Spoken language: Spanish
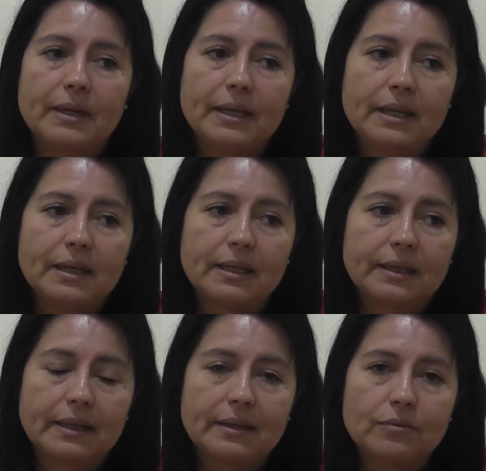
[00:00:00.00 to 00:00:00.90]
eh,
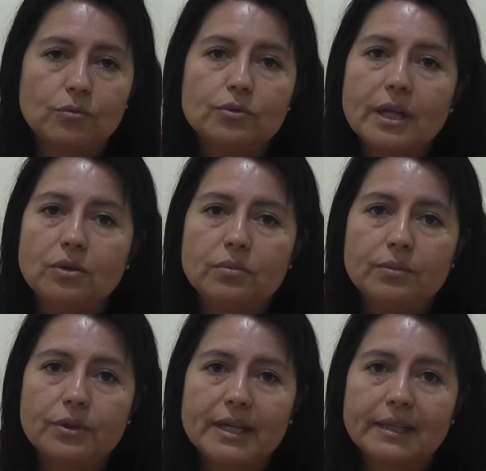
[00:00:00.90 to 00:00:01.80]
que un
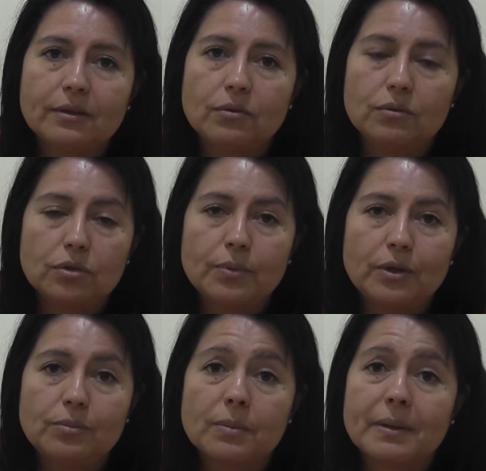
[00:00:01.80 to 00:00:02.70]
alumno X o un grupo
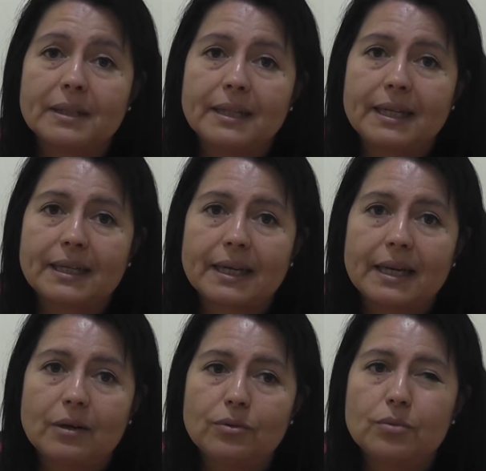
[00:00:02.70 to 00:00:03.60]
de alumnos
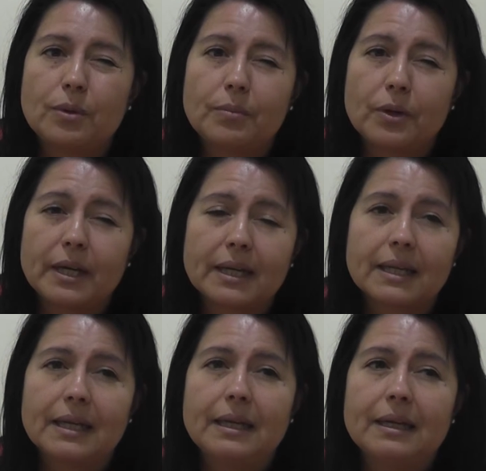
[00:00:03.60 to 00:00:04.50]
pertenezca a un grupo de
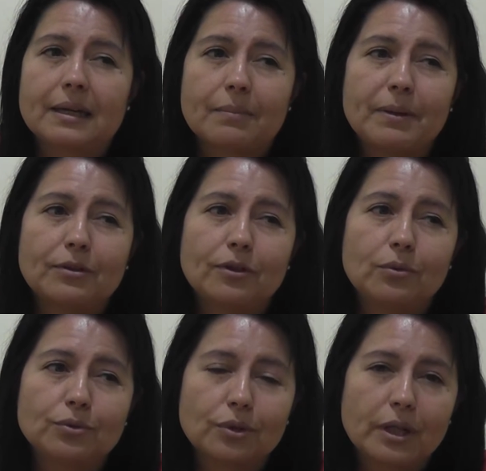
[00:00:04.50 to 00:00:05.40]
poder respecto a
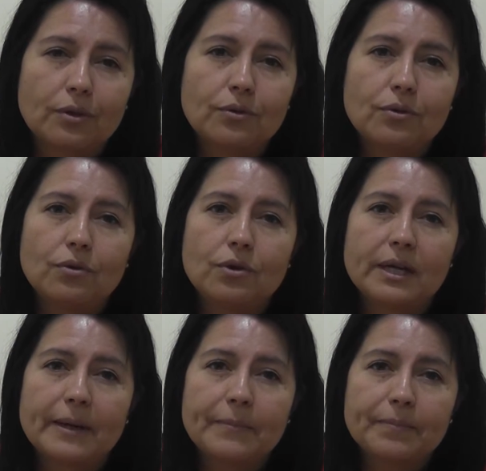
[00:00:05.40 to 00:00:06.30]
uso de
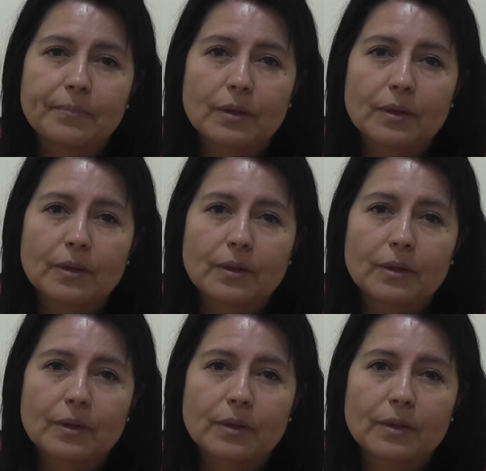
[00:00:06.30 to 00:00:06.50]
droga